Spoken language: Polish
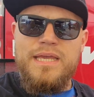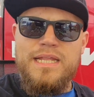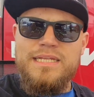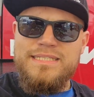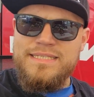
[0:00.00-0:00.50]

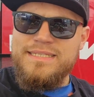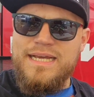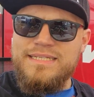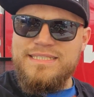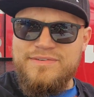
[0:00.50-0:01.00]

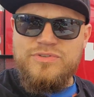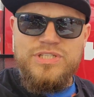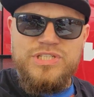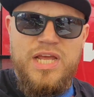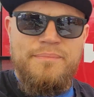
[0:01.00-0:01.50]
licencja
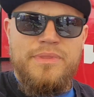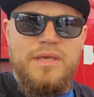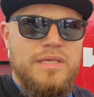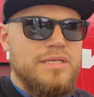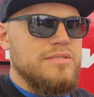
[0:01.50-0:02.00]
zawodnicza
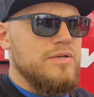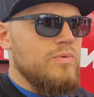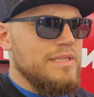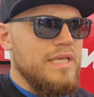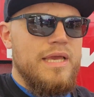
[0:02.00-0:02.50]
i jest
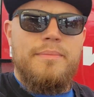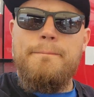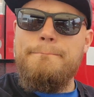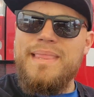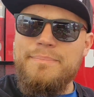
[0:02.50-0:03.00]
dokładnie
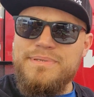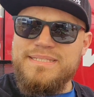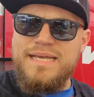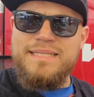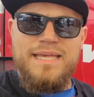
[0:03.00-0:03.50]

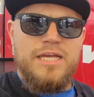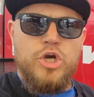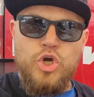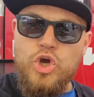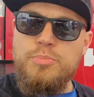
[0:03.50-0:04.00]
napisane
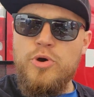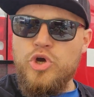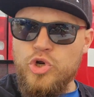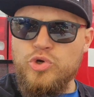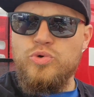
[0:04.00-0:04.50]
krok po
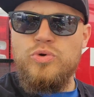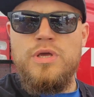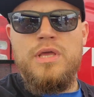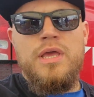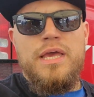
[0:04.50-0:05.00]
kroku
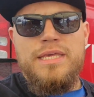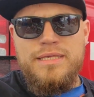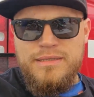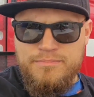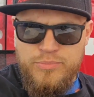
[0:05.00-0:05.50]

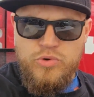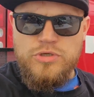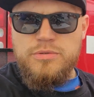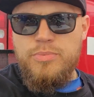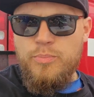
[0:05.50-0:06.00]
i
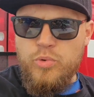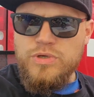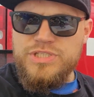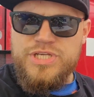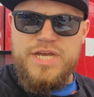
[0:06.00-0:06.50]
punkt po
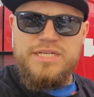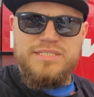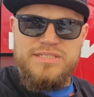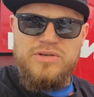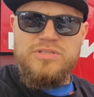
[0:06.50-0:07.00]
punkcie,
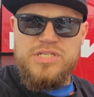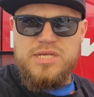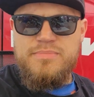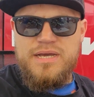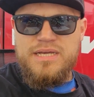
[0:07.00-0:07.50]
co
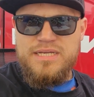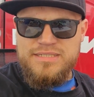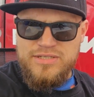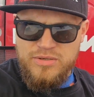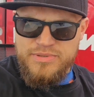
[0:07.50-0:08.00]
trzeba
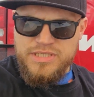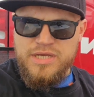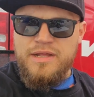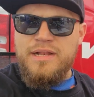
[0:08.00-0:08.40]
zrobić.